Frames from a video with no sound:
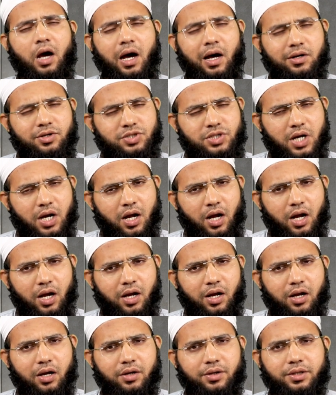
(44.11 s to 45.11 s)
हर
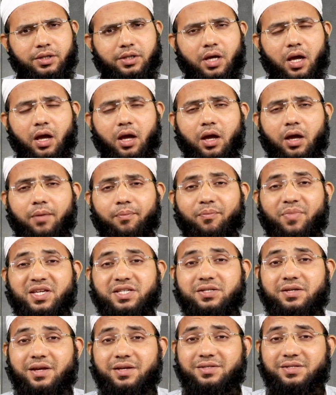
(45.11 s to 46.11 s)
जगह ये
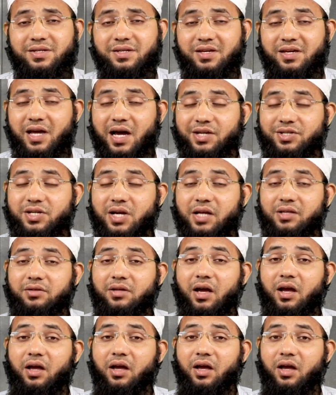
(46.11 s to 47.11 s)
बिज़नेस किया
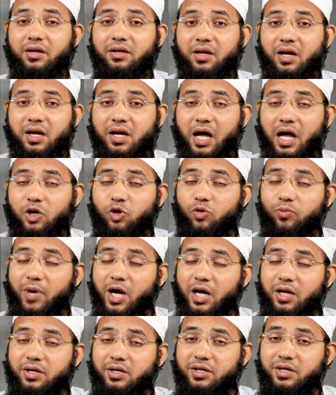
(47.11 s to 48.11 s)
जाता है ये
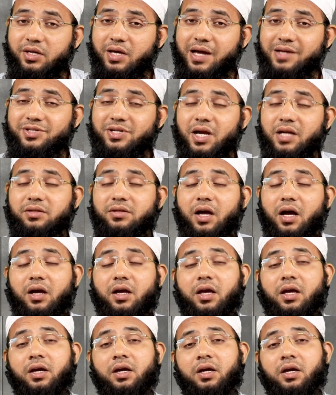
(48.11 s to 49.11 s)
कारोबार किया जाता
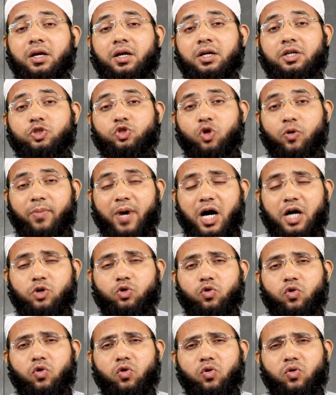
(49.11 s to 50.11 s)
है
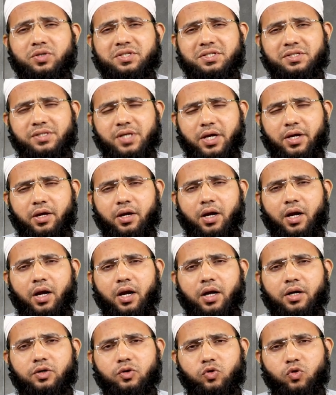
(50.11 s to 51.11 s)
टोबाको
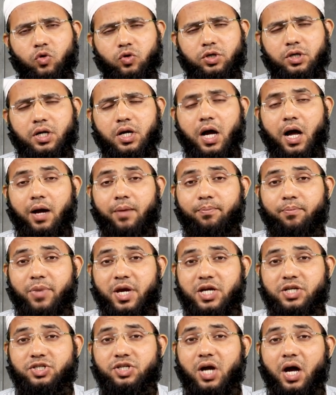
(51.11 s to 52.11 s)
सिगरेट गुटखा
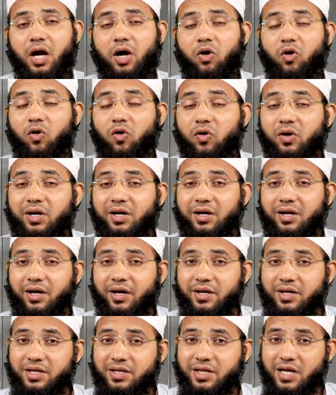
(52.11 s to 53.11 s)
बेचा और
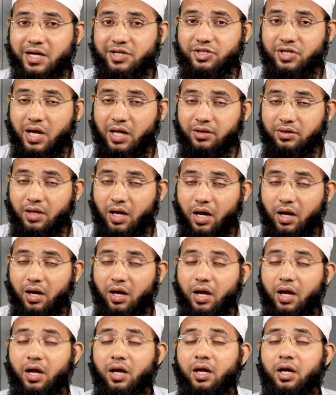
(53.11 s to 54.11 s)
ख़रीदा जाता
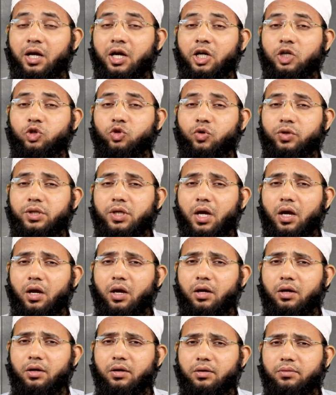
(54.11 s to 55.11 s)
है तो ये
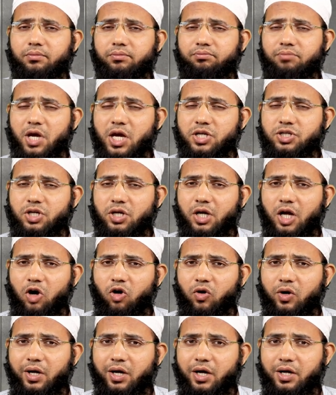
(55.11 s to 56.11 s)
बेचना
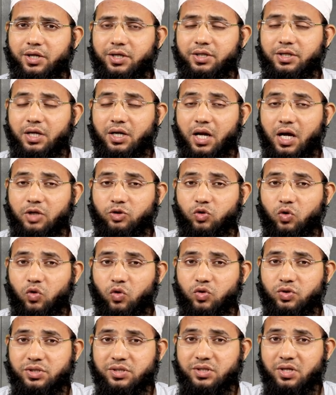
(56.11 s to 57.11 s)
और ख़रीदना
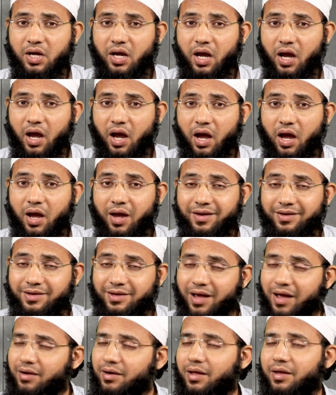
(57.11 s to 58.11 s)
दुरुस्त है
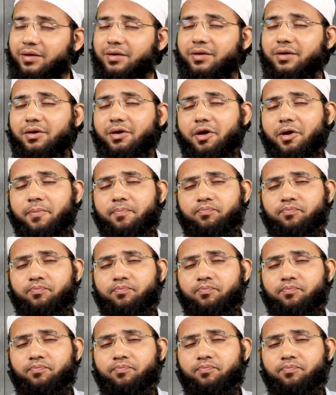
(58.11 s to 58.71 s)
या नहीं